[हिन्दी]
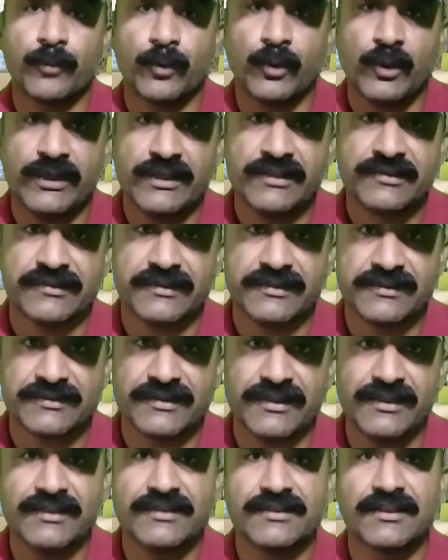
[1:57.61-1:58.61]
पुलिस
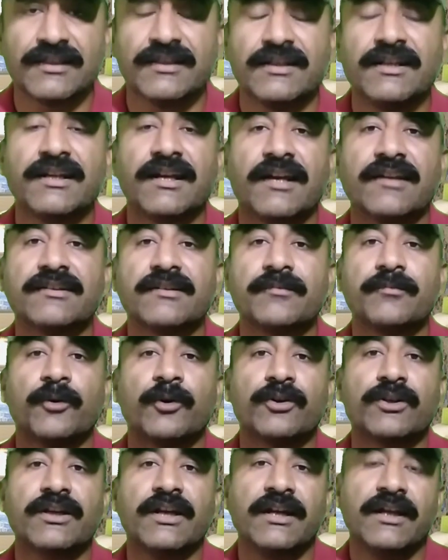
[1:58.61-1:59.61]
इतनी जल्दी कैसे
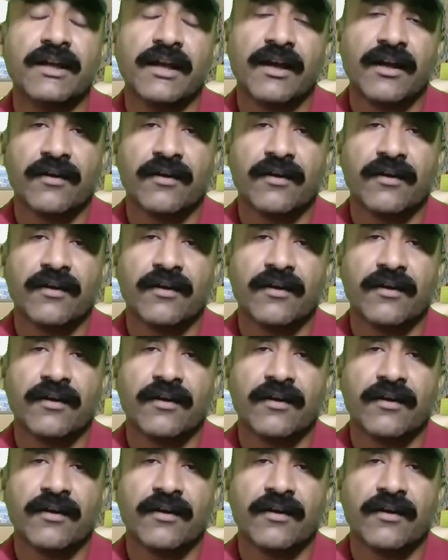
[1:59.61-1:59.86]
पहुंच गई